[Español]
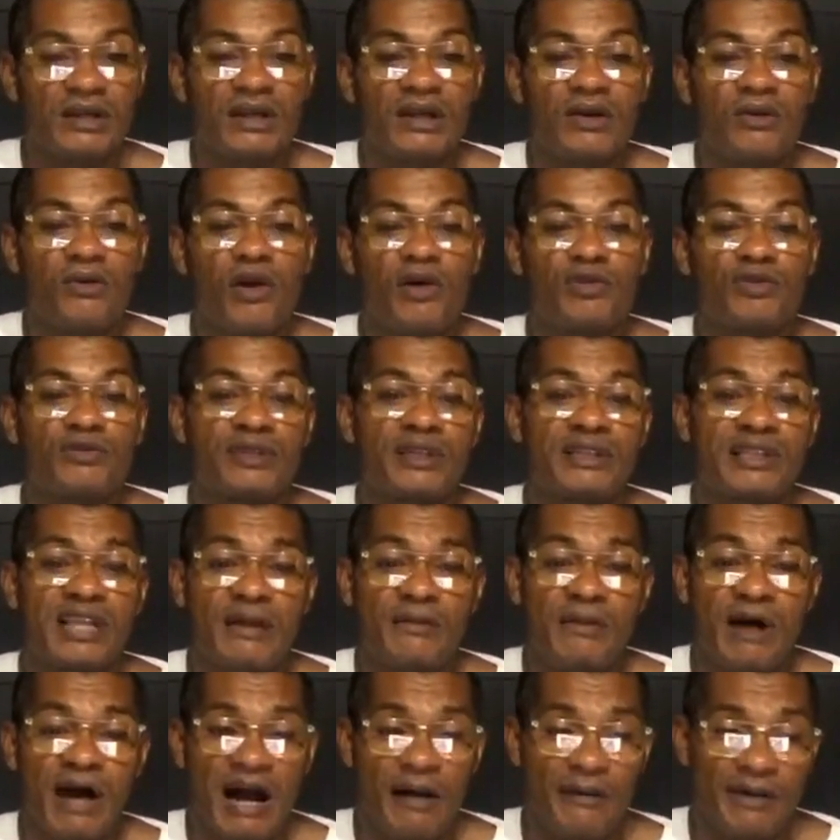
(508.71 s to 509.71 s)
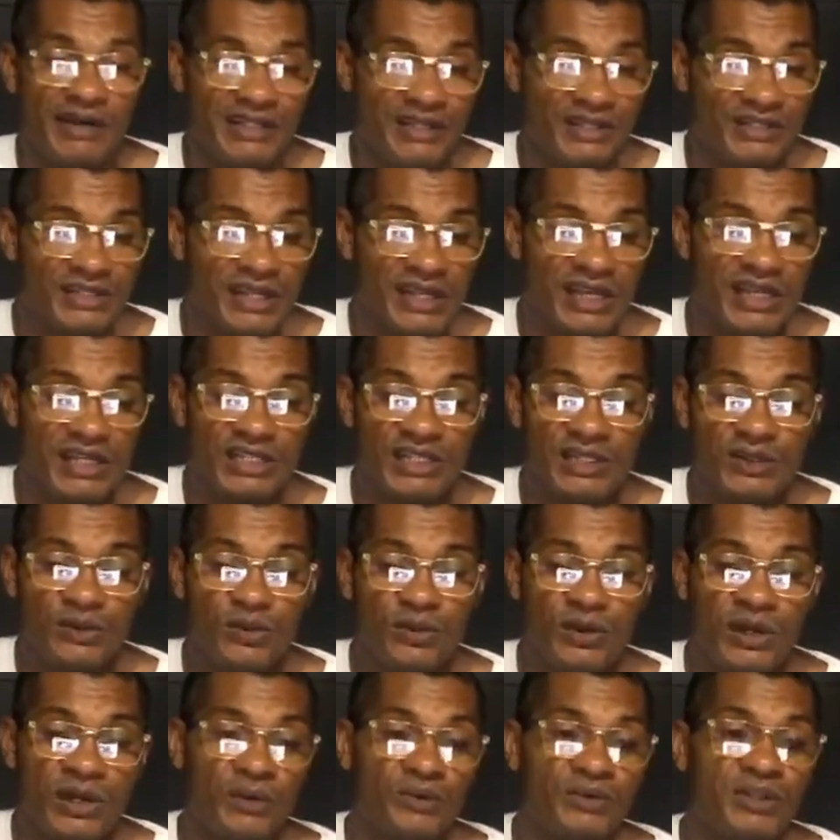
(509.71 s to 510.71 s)
cuando usted trabajaba, ya sea en,
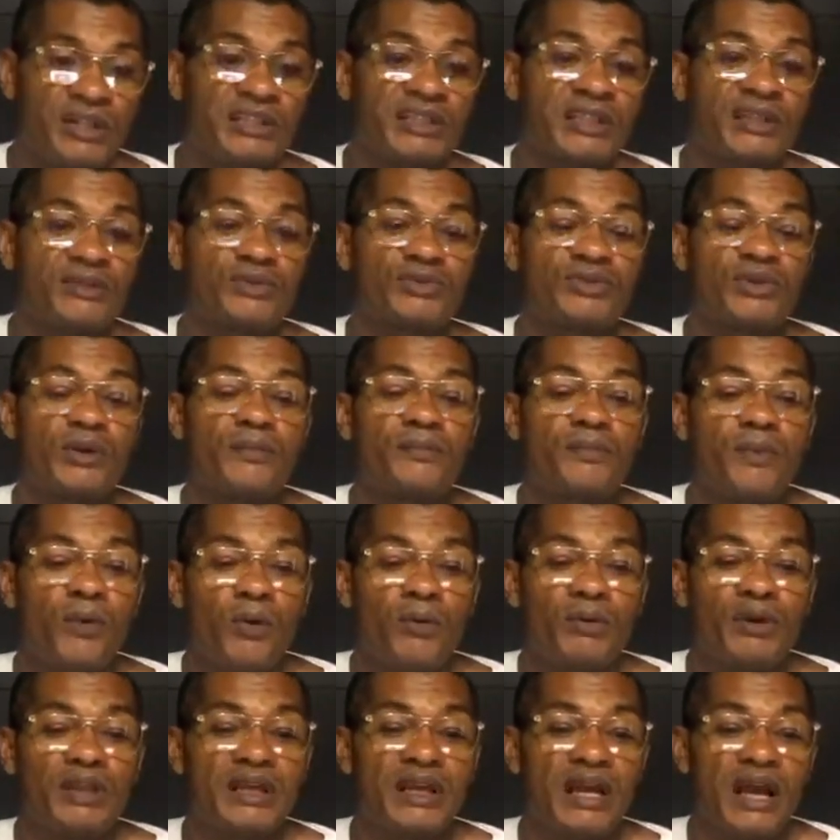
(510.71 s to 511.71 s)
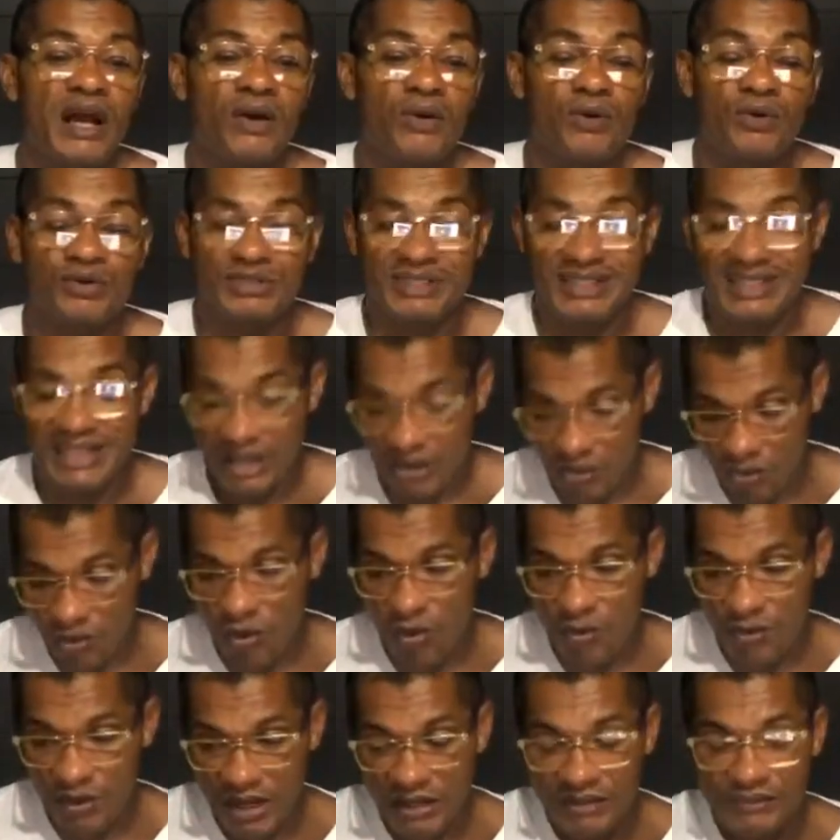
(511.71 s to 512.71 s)
una institución pública o se la
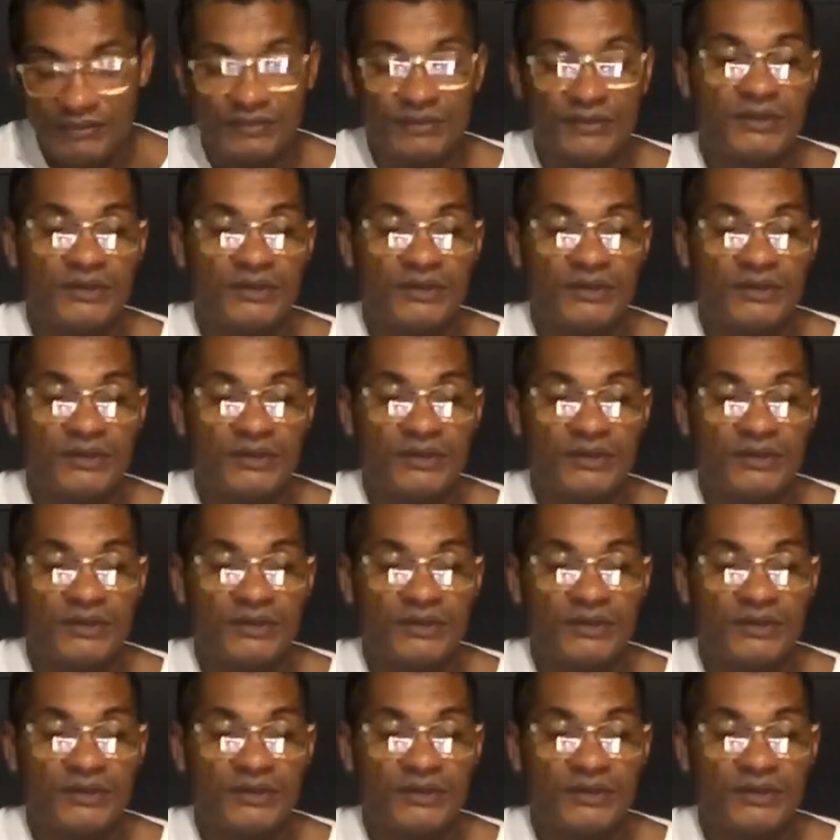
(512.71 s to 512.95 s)
cobran,